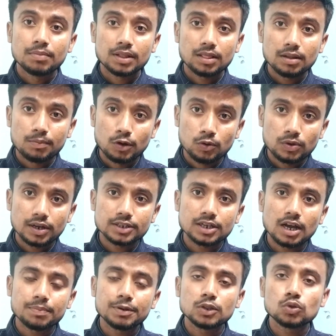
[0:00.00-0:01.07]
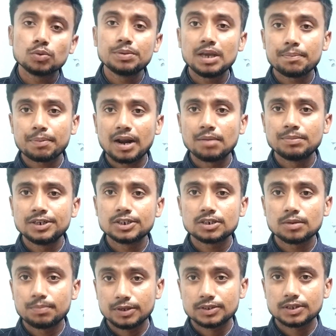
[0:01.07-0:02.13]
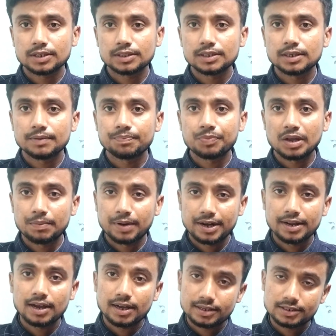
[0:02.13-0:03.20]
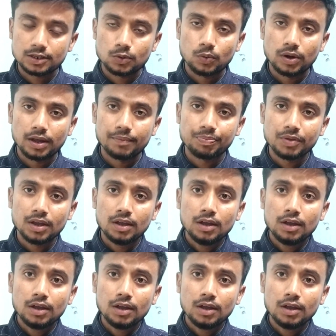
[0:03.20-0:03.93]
मतलब अंगूठा छाप है तो भी आप प्राइम मिनिस्टर बन सकते हैं हमारे यहाँ ऐसा रूल है